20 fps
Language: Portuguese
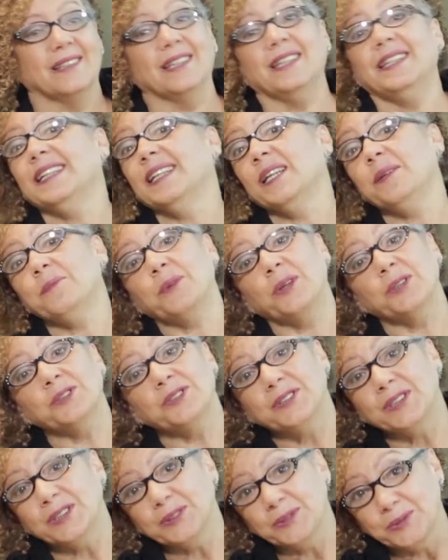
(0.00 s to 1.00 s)
Né? Ninguém
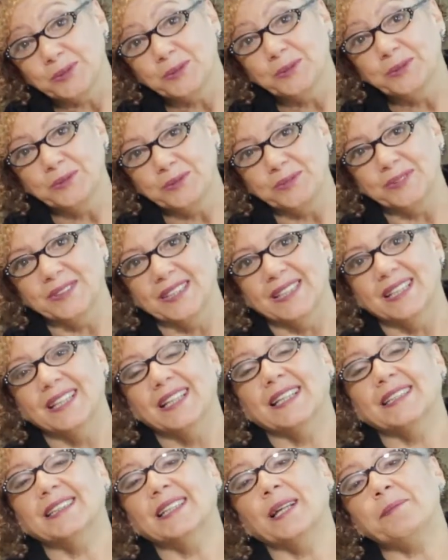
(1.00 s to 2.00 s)
pode ter dúvida
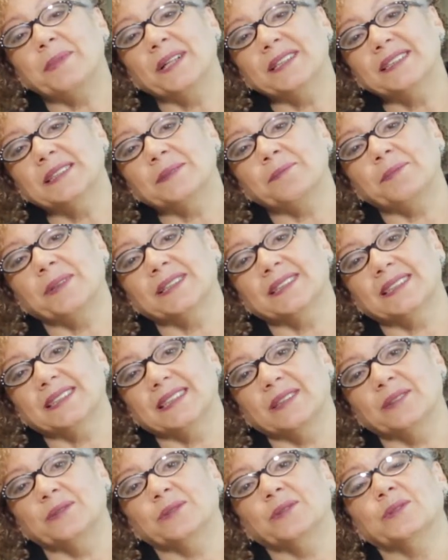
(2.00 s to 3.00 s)
na
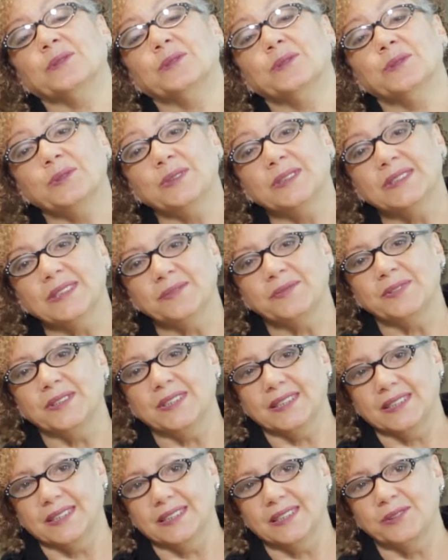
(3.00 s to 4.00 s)
participação dos
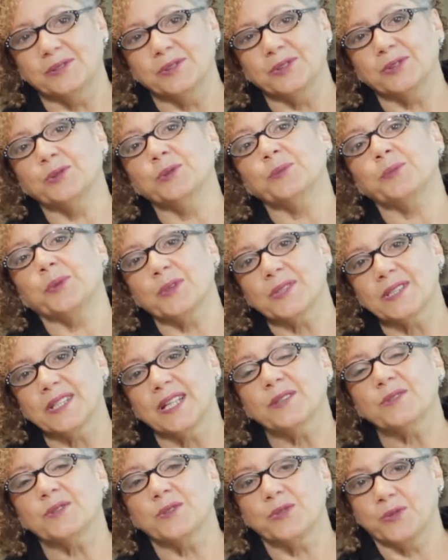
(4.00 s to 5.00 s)
africanos no
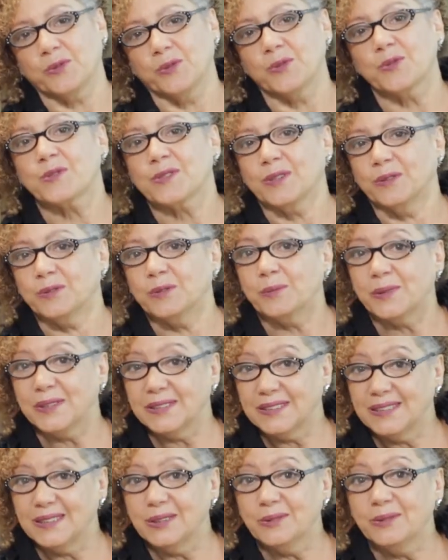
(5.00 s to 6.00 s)
processo de construção do
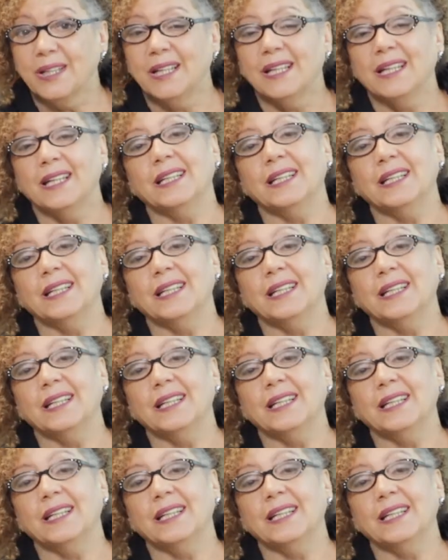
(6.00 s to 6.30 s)
Brasil.